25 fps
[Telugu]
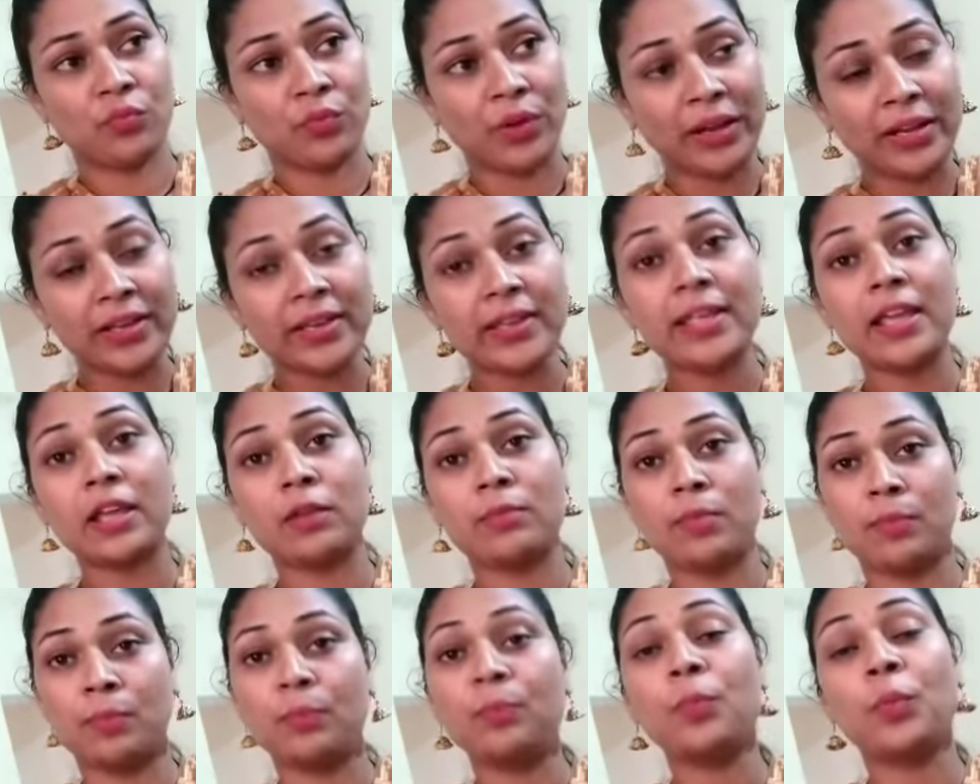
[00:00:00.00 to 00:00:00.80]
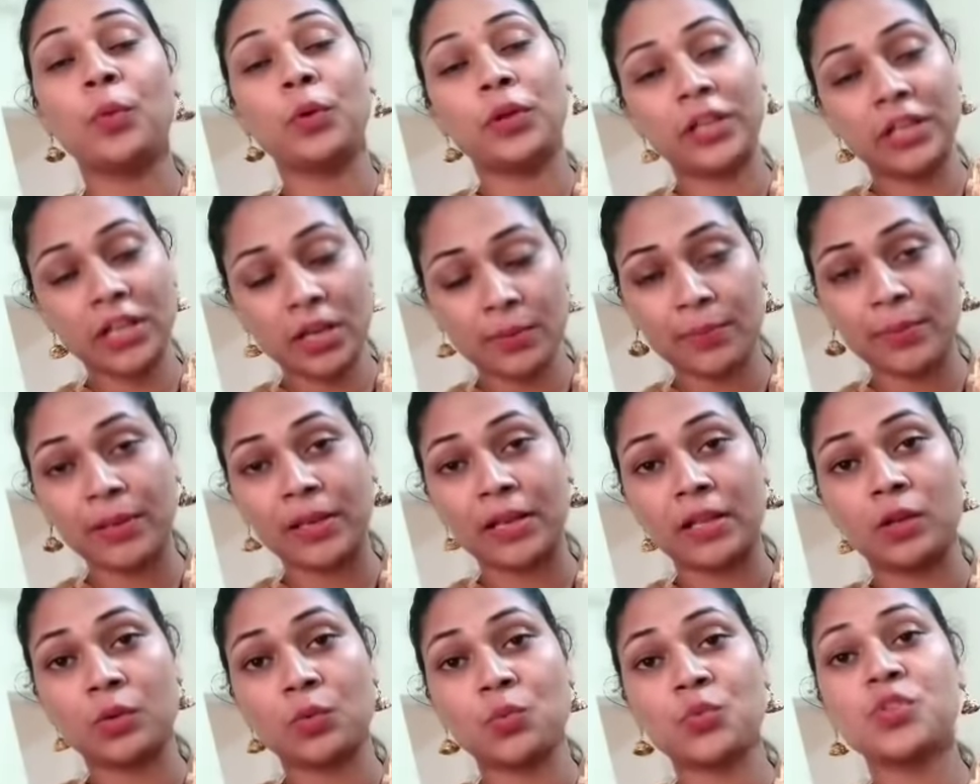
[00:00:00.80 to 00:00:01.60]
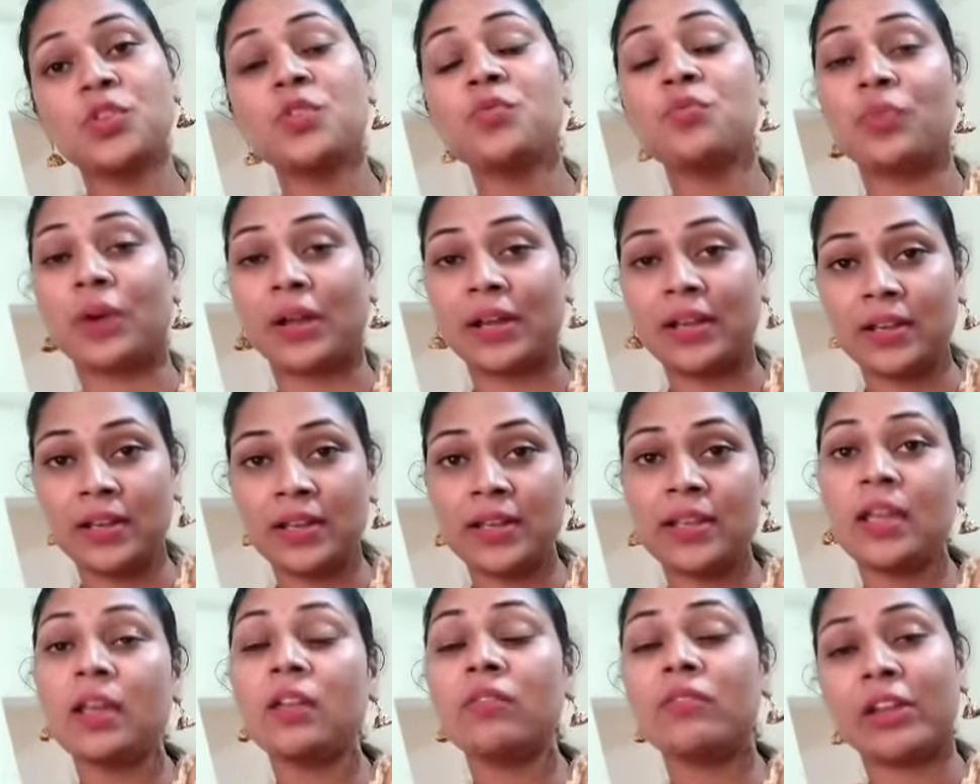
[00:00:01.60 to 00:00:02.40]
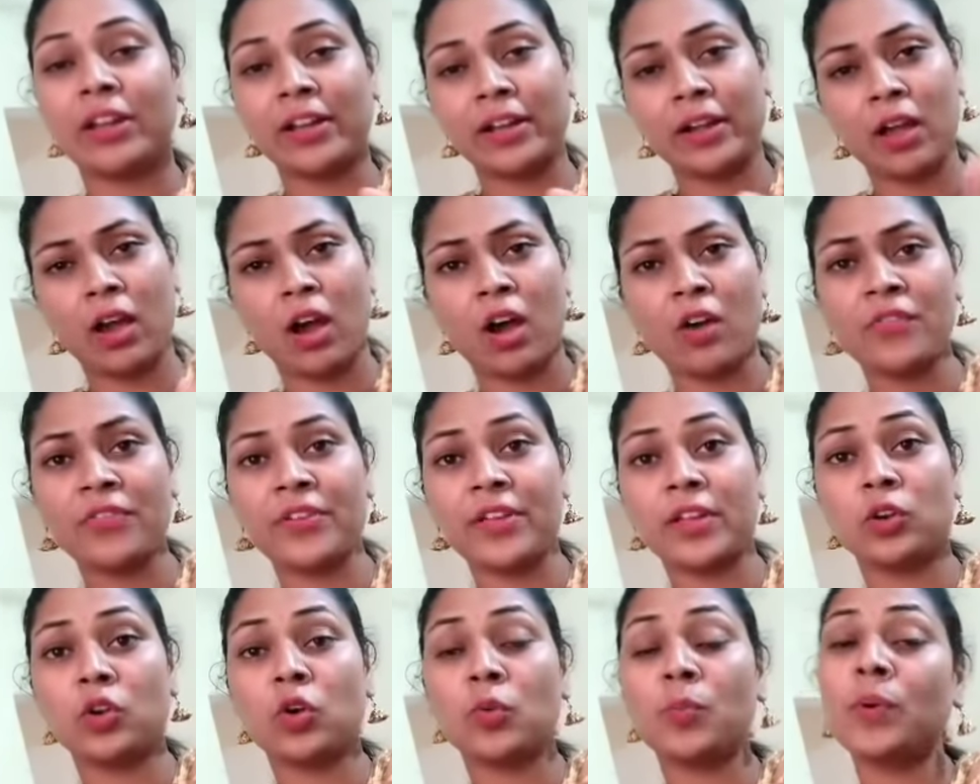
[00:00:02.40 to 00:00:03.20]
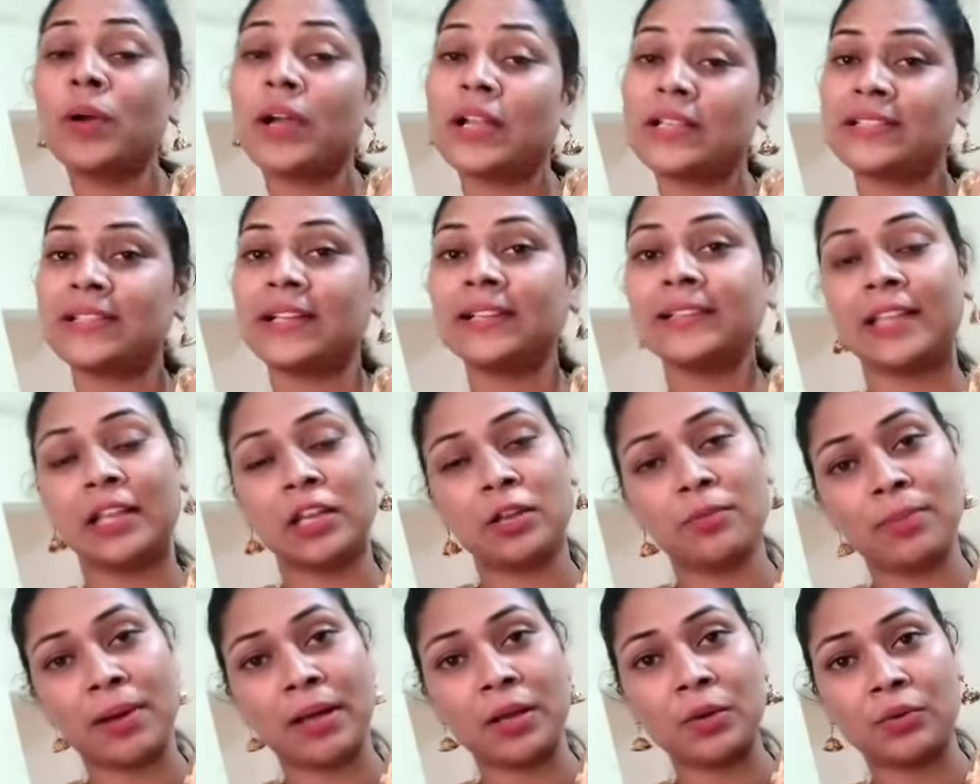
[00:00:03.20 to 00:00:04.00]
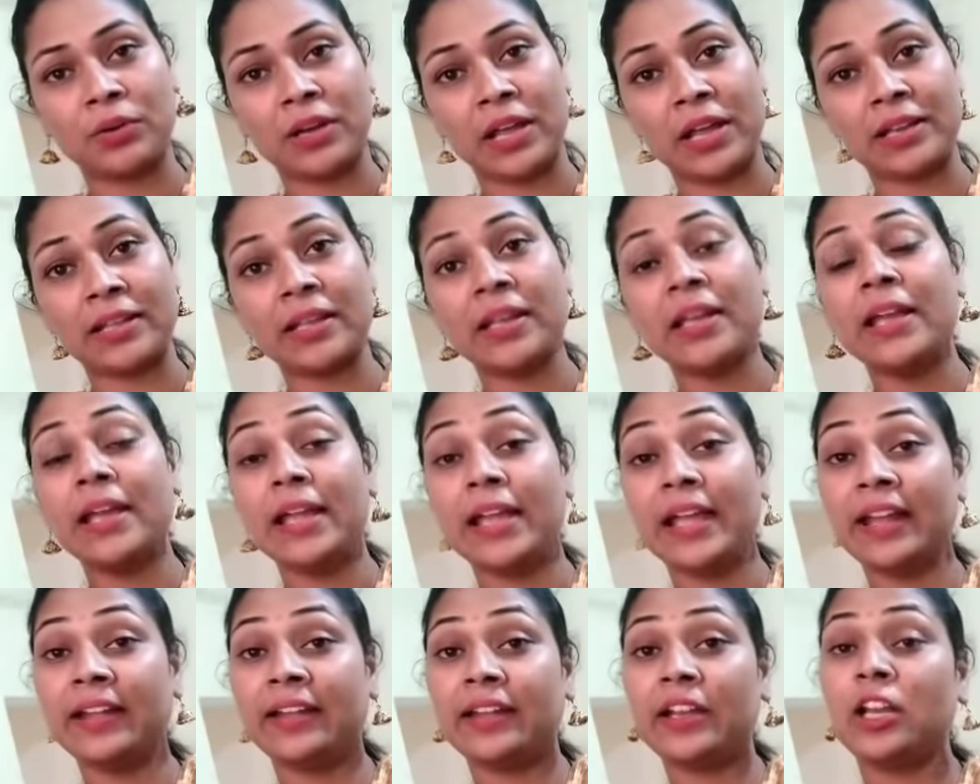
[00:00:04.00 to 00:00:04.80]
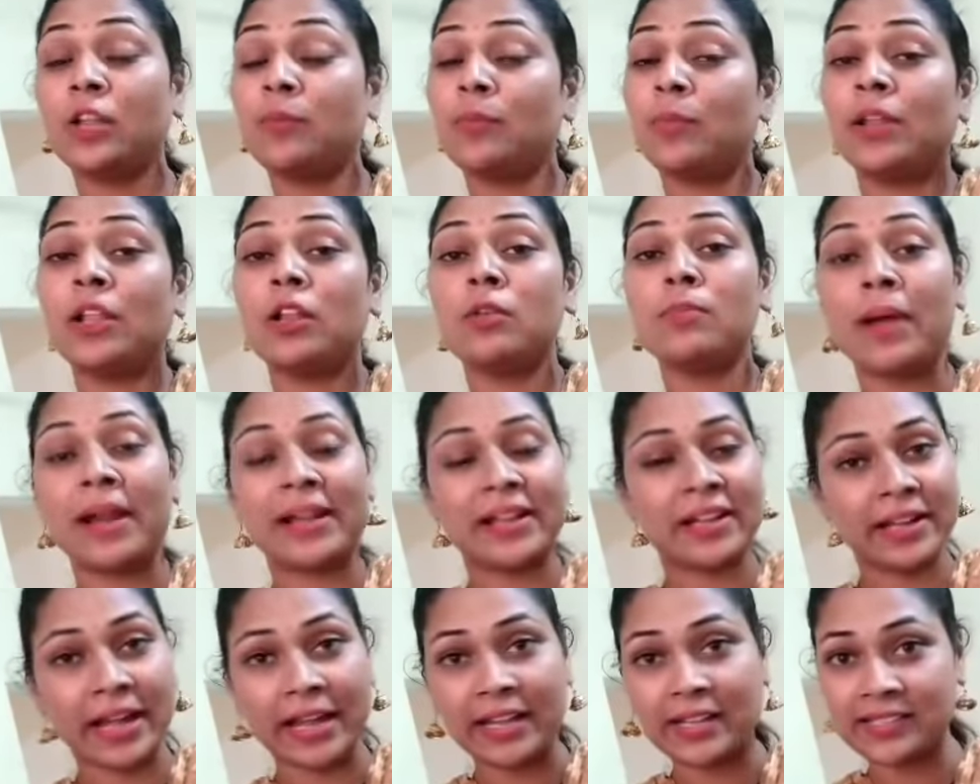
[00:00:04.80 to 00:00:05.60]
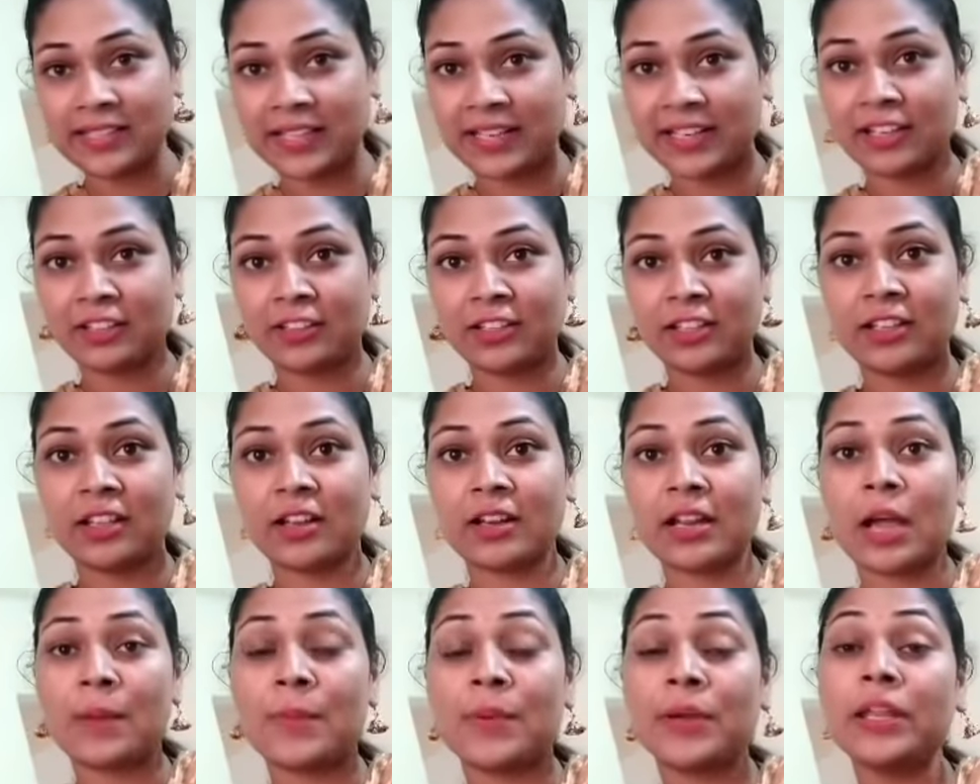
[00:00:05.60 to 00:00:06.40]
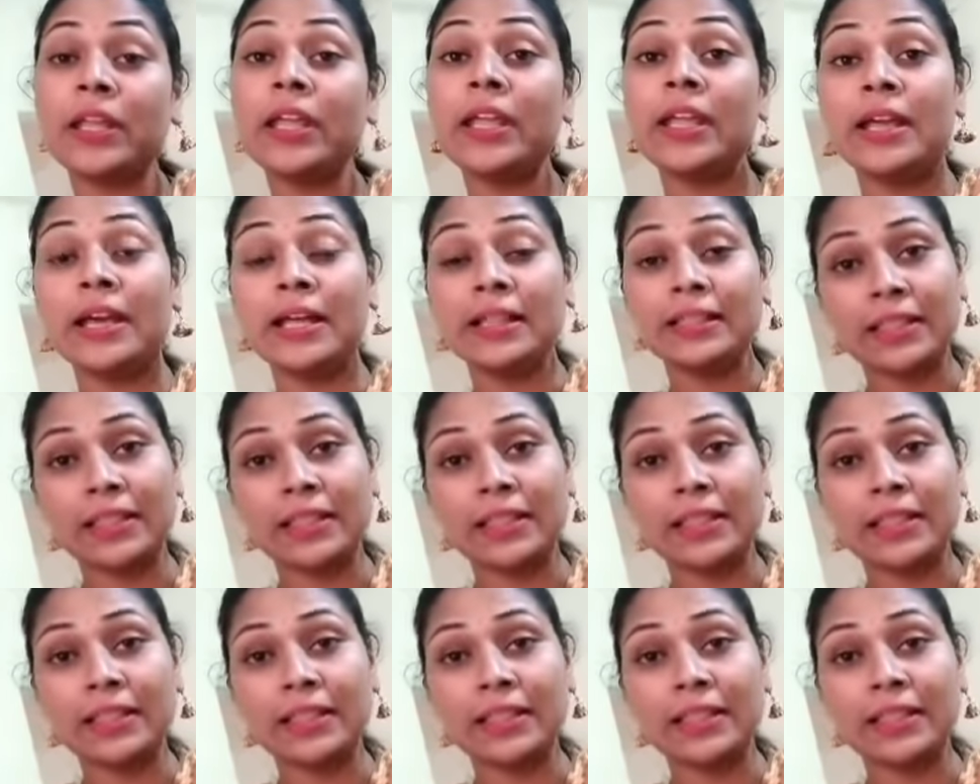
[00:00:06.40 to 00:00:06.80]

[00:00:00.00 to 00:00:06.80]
వన్ ఇయర్ పుట్టిన పిల్లల నుంచి వన్ ఇయర్ వన్ అండ్ హాఫ్ ఇయర్ లోపు ఖచ్చితంగా తల్లిపాలు ఉండాలి ఏంటంటే పిల్లలు బయట డైట్ సరిగా తినరు కాబట్టి